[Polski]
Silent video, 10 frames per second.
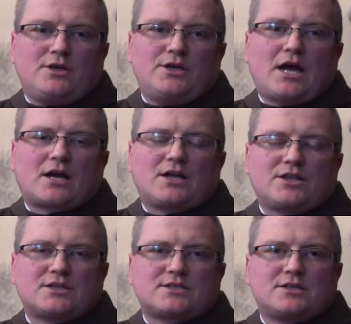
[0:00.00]
jaka
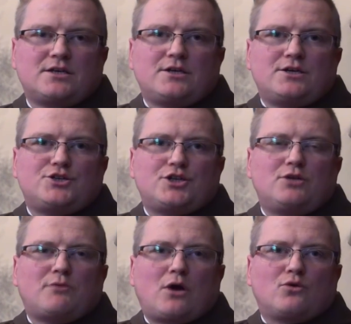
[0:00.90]
nas
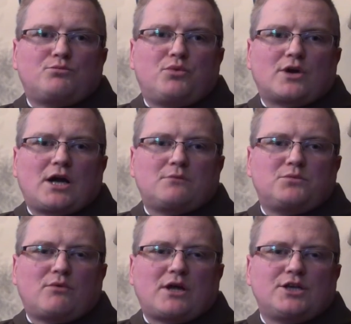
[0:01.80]
dzieliła od Boga,
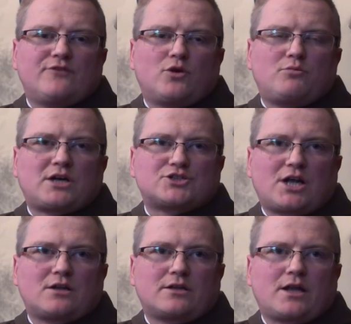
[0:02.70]
była
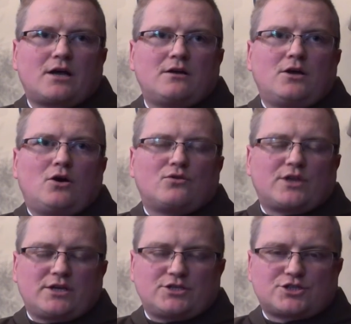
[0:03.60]
niewyobrażalna.
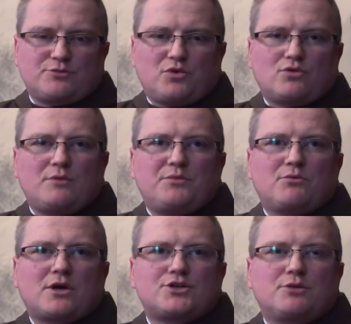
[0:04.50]
Ona jeszcze
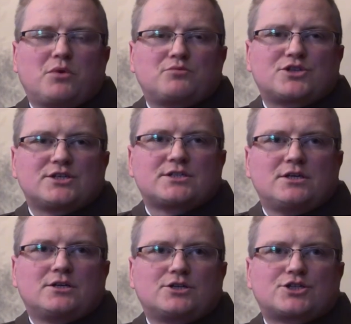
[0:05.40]
pogłębiła się poprzez
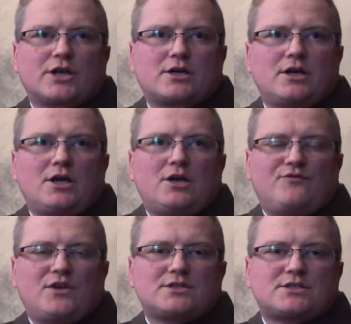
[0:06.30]
grzech.
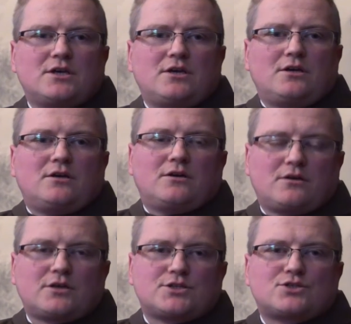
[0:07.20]
Więc
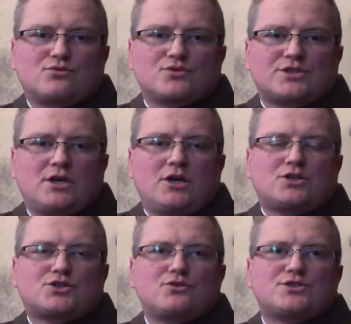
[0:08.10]
Chrystus,
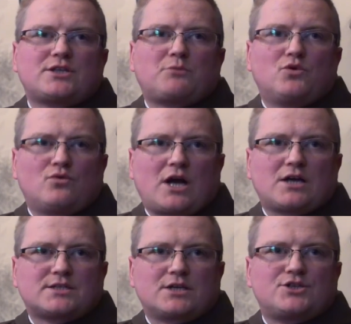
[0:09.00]
chcąc nam
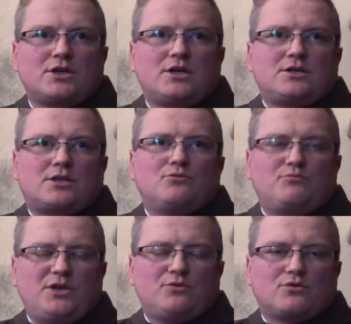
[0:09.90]
ukazać tę
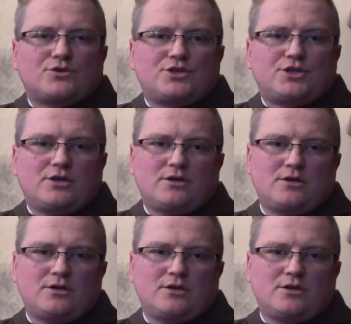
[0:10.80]
miłość,